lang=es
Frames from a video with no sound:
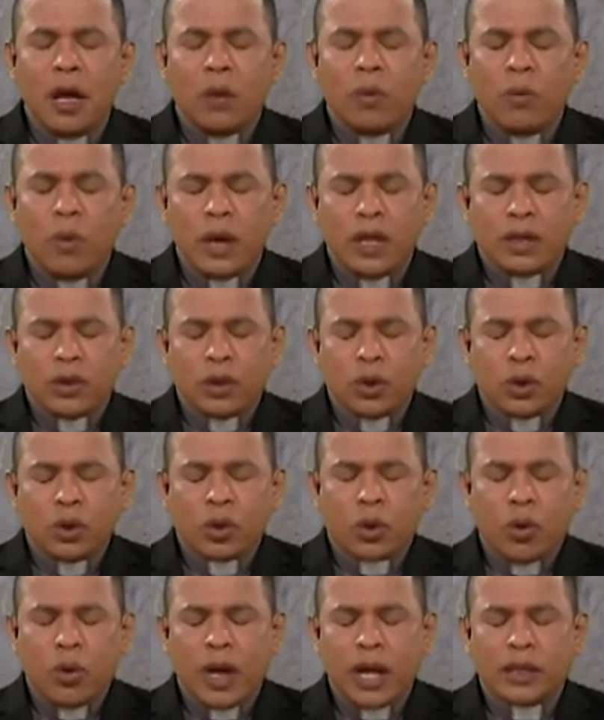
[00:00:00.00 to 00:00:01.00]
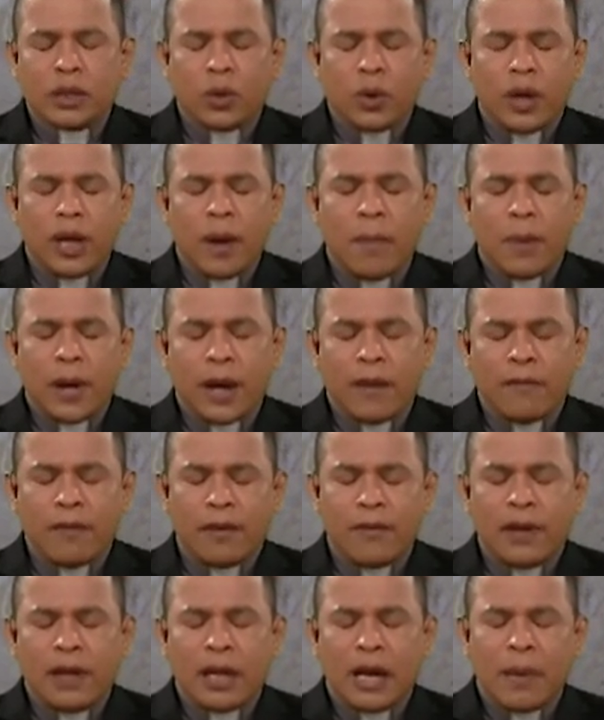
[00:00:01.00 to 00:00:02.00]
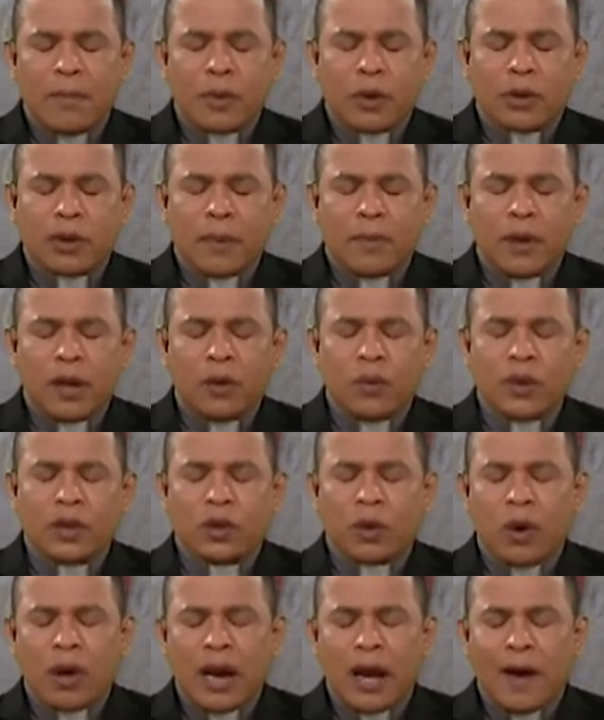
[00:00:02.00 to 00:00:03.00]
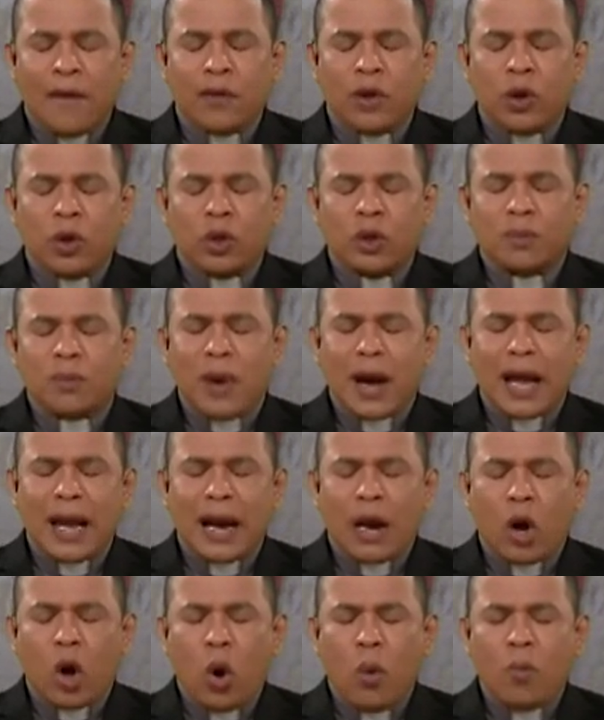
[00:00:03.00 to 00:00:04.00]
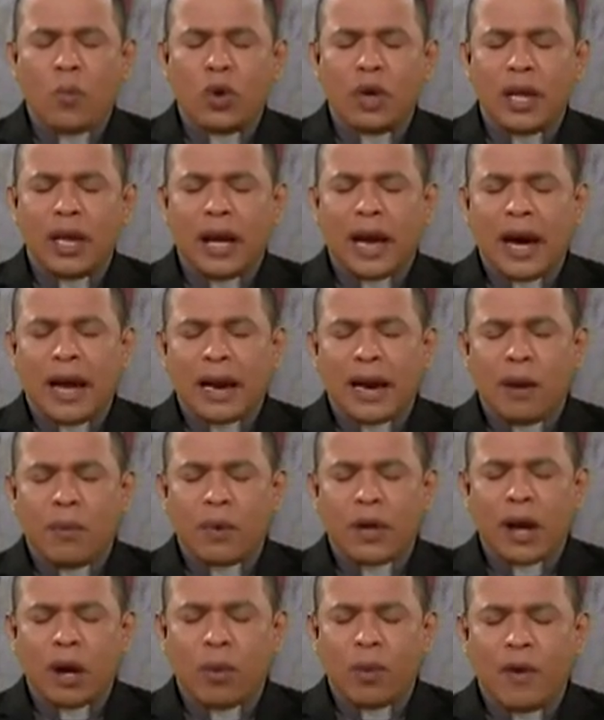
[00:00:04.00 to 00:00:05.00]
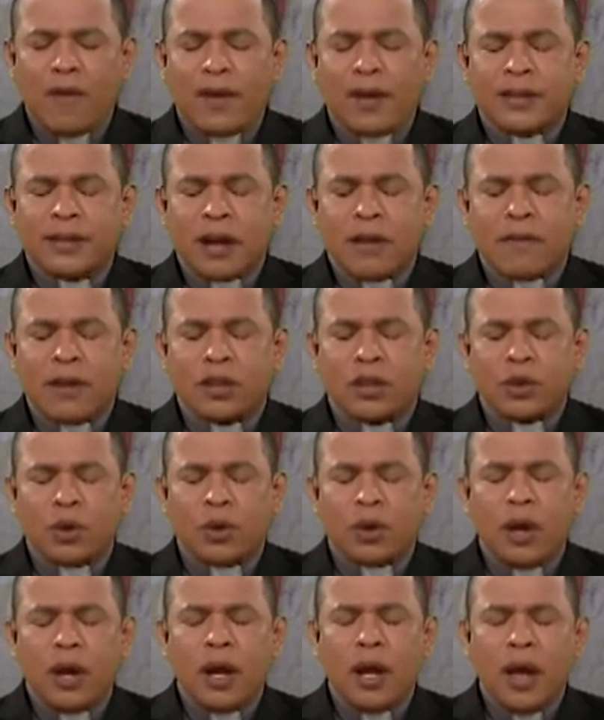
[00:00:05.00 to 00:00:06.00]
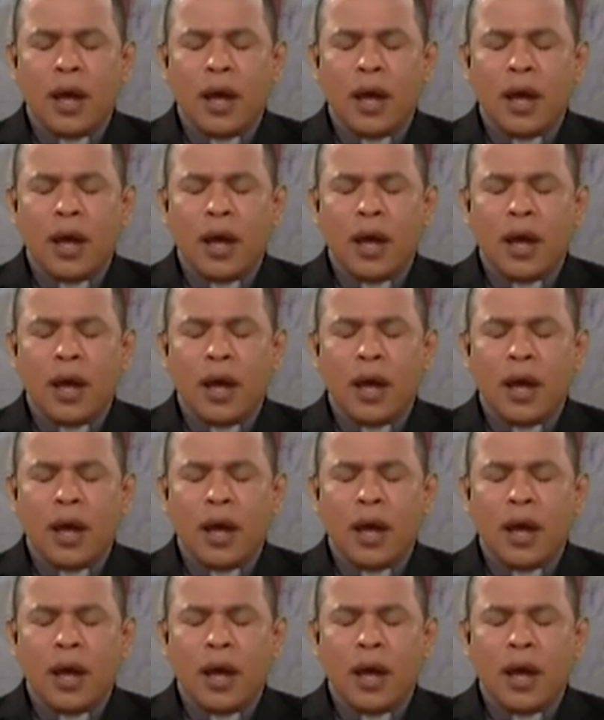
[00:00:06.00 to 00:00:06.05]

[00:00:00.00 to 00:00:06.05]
nuestros corazones para vivirla, pero también nuestros labios para comunicar la buena nueva de salvación.